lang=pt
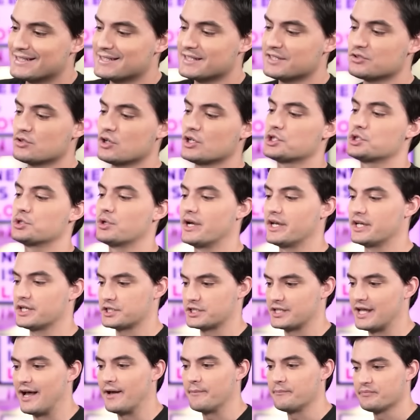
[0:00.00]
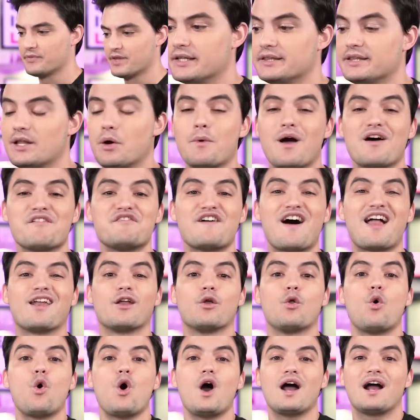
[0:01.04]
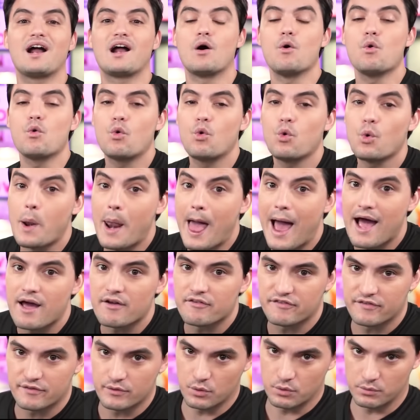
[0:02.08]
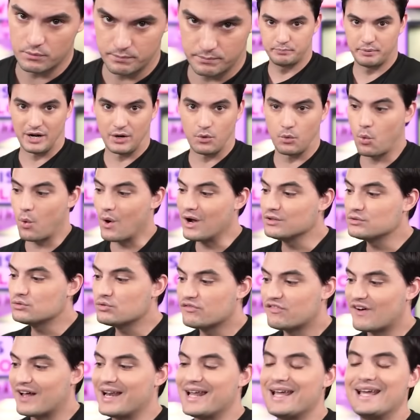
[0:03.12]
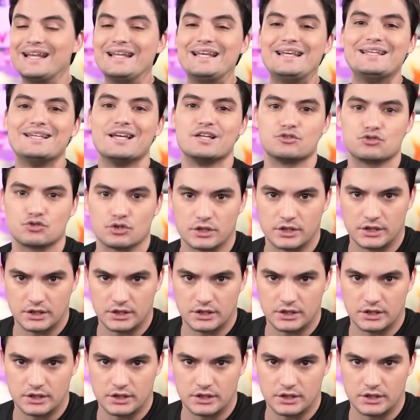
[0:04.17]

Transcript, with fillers: Essas são as joias, tá? Não há valor calculável para quanto valeria isso